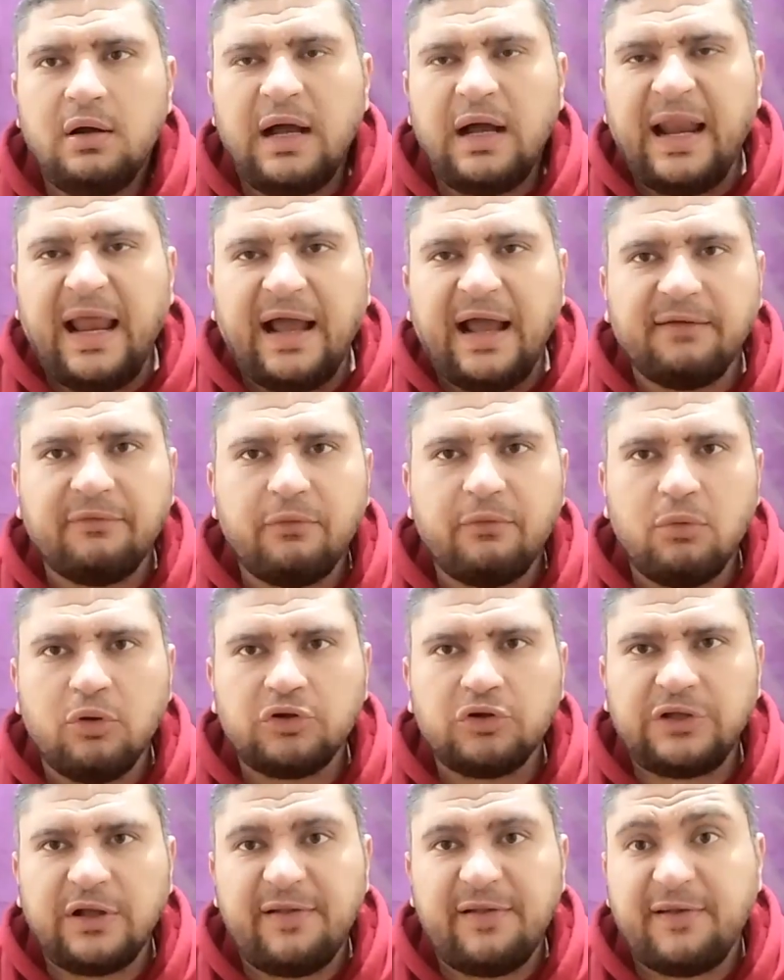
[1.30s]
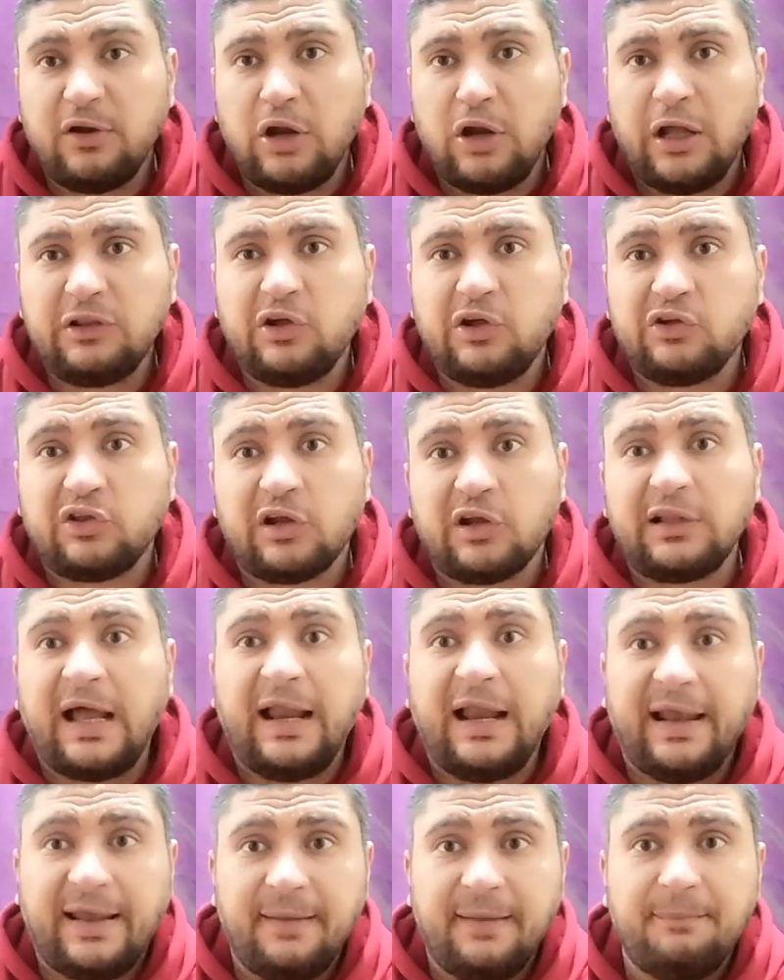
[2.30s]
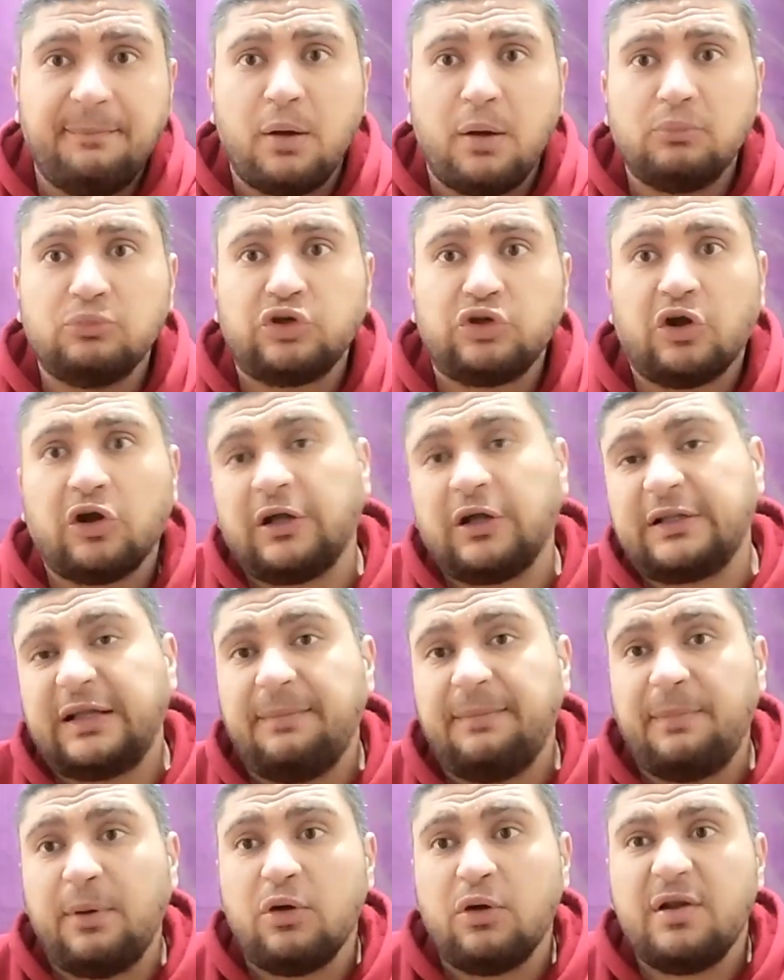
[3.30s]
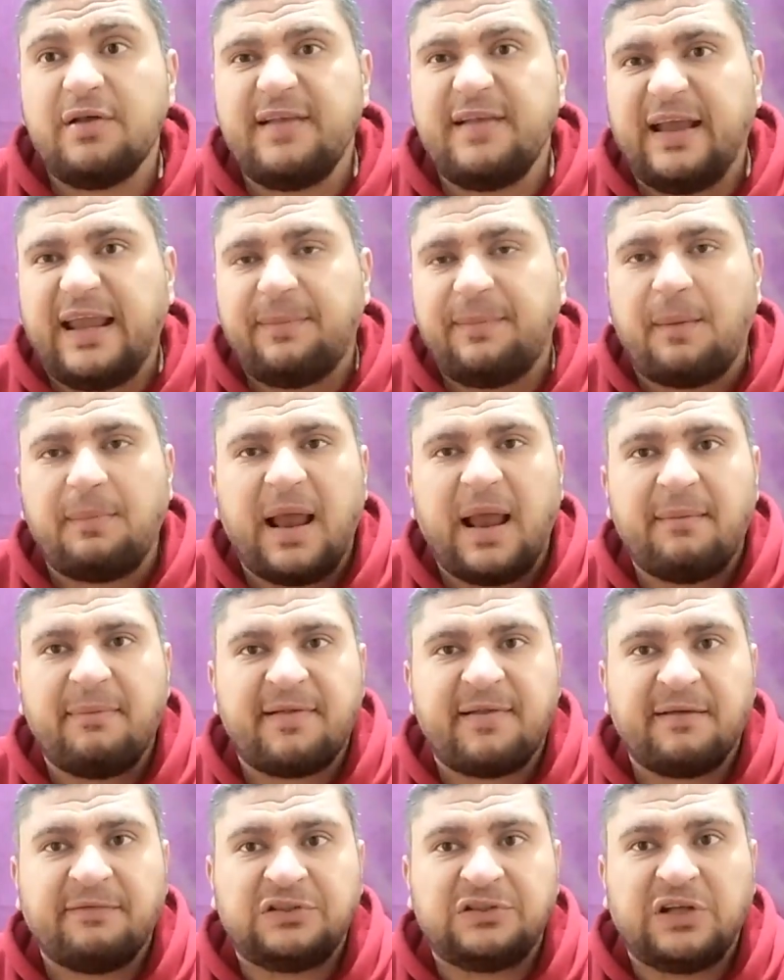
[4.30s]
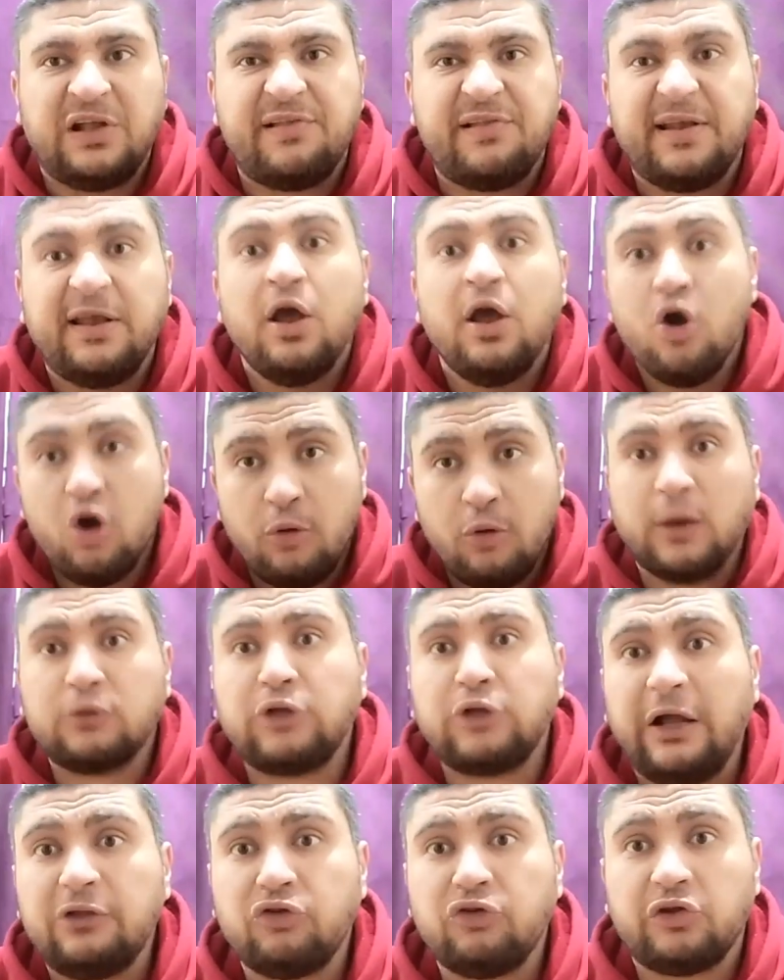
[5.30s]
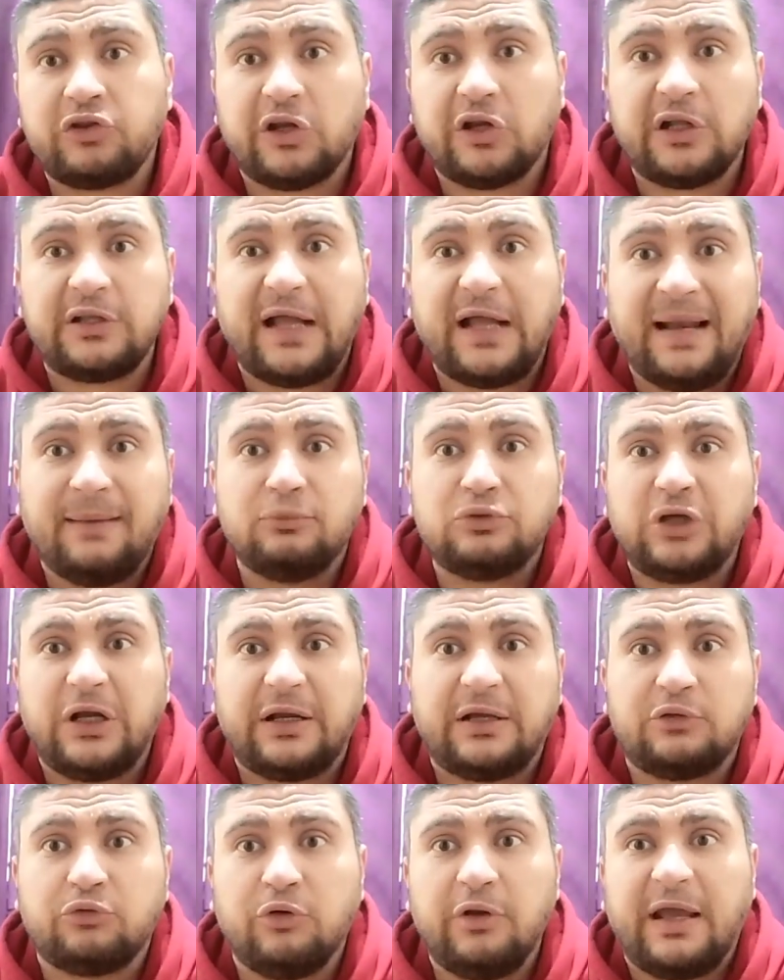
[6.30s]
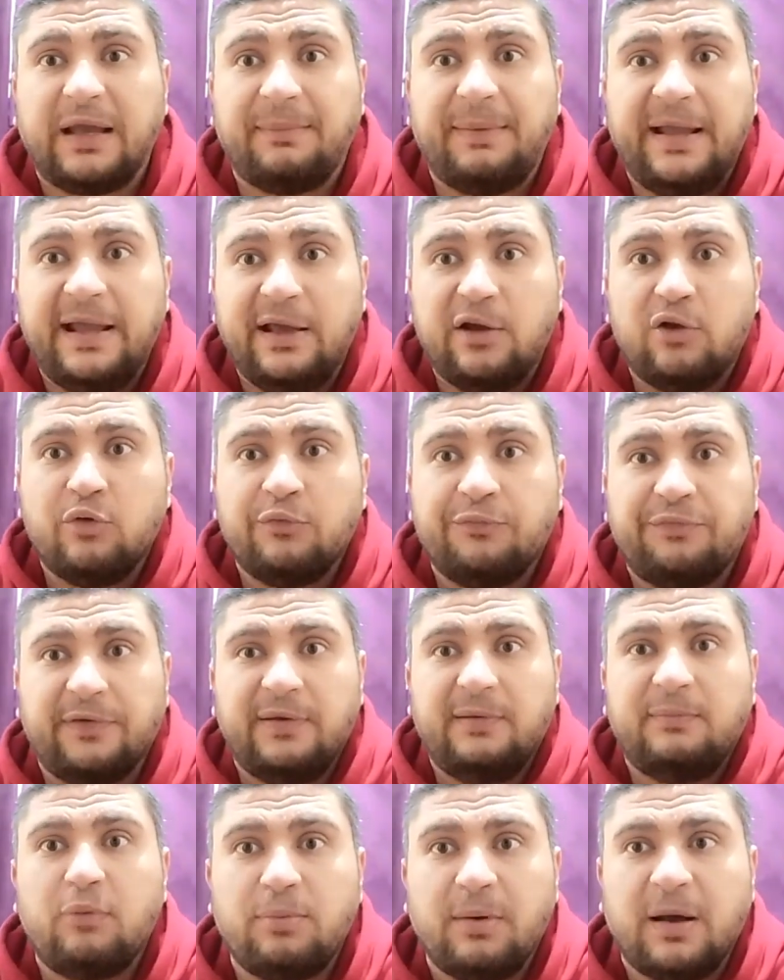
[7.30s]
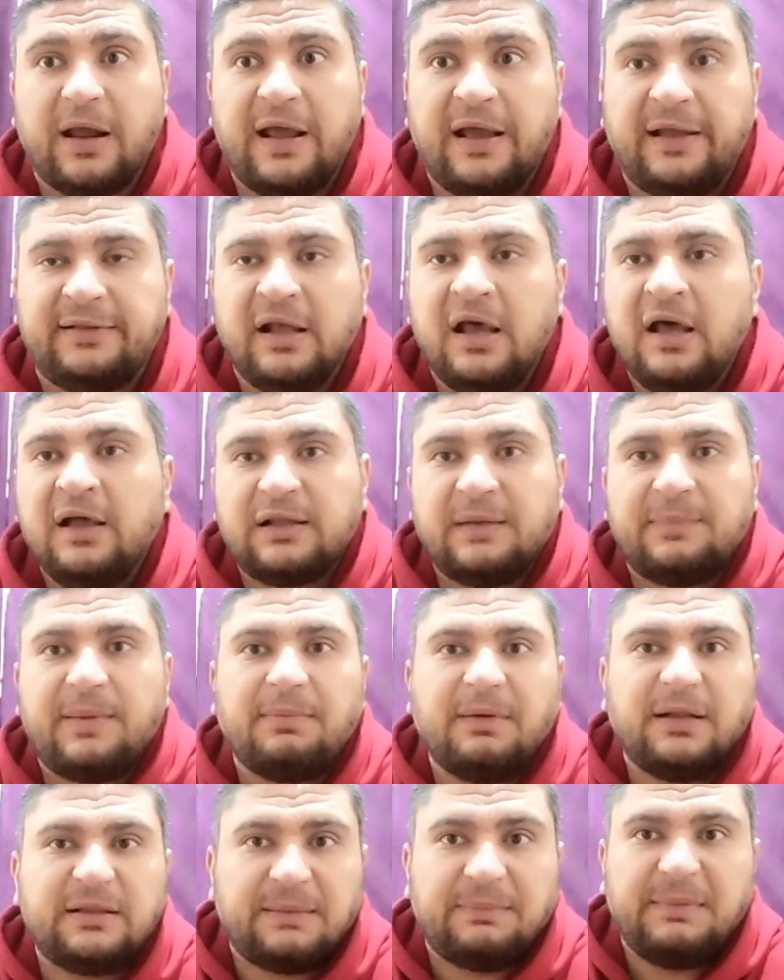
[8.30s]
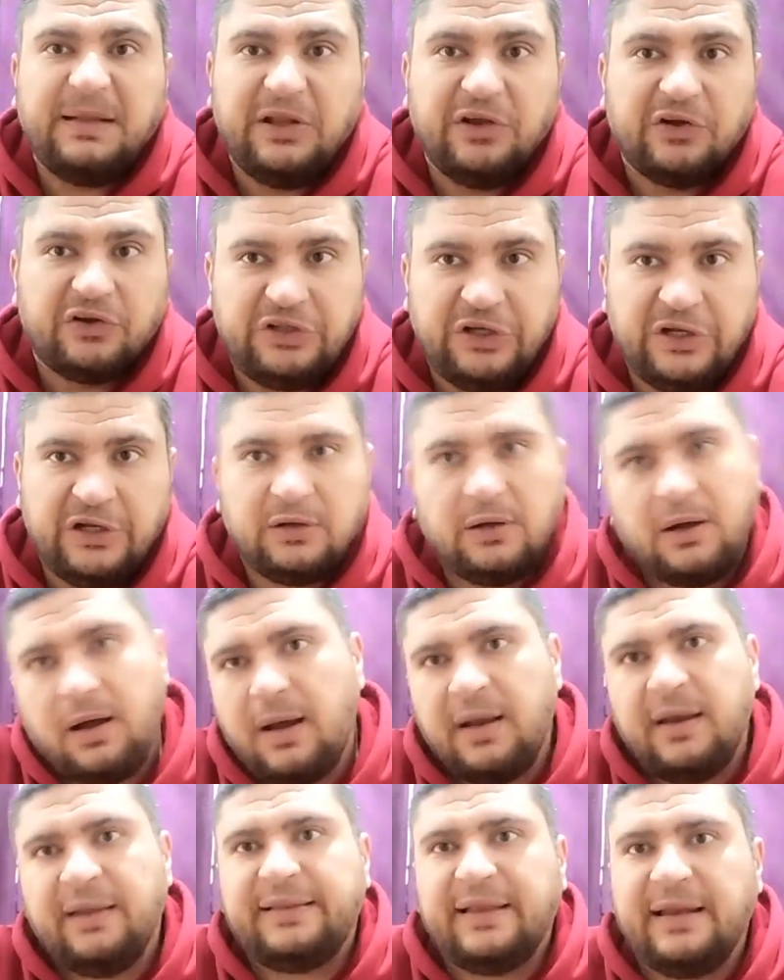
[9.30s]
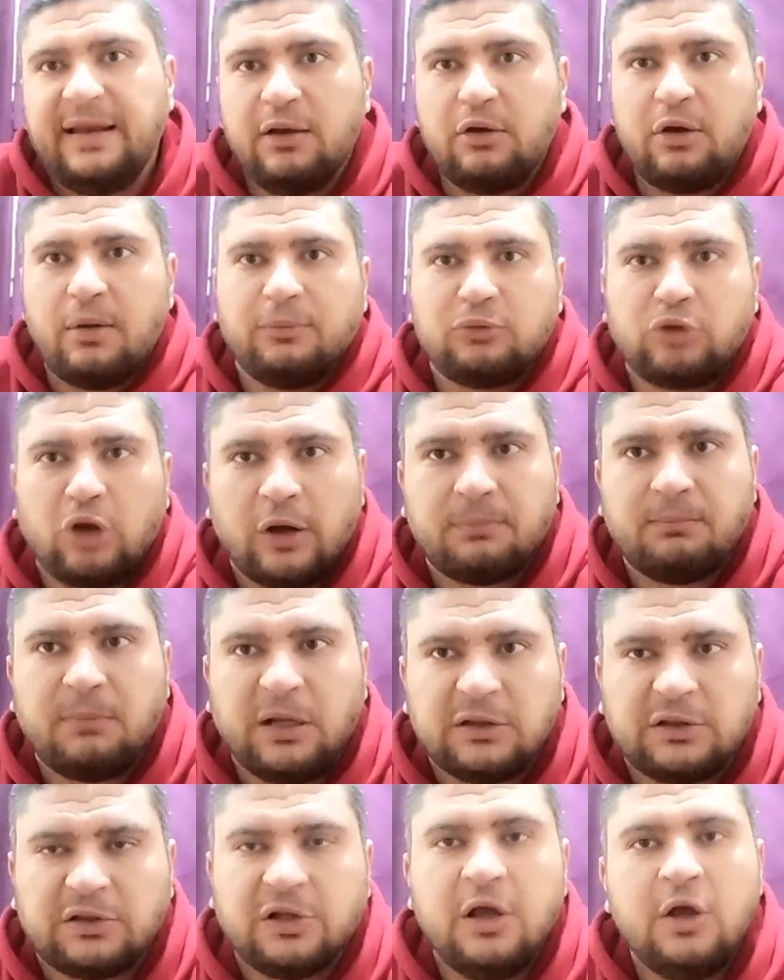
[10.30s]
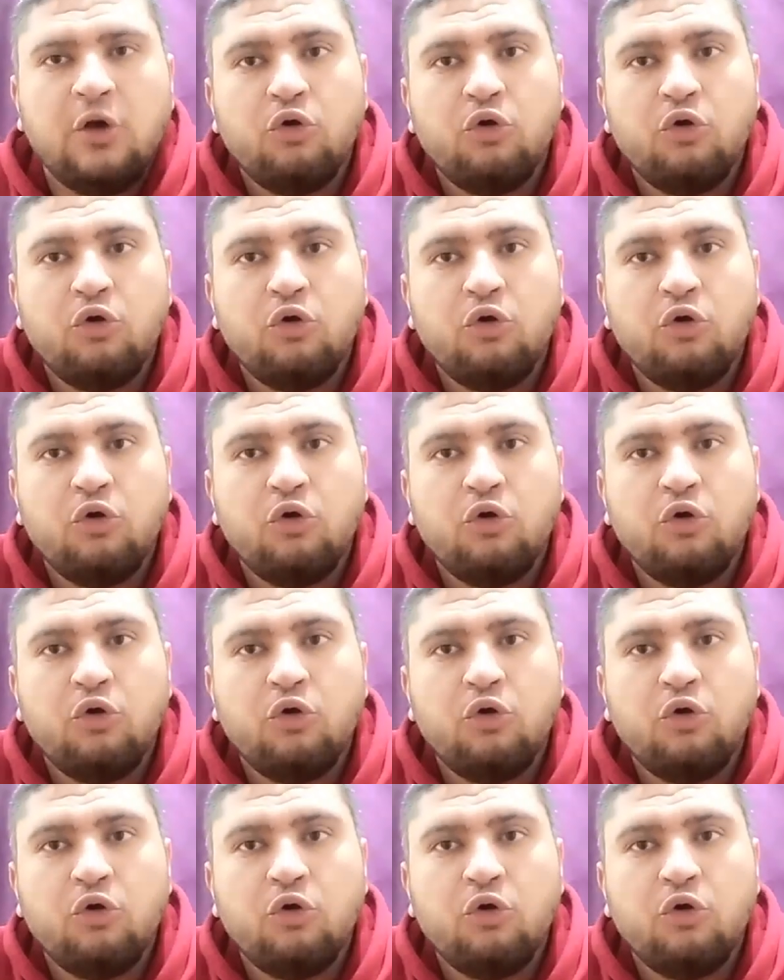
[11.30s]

احلى حاجه في جمهور تشيلسي ان عنده اعتراض على كبا ومشاركات كبا وان ازاي كبا بيلعب في تشيلسي وبرضه عنده اعتراضات على مشاركه ولي كابايرو في المباريات طب يابا انت مين يرضيك الاثنين الاجوان بتوعك ملط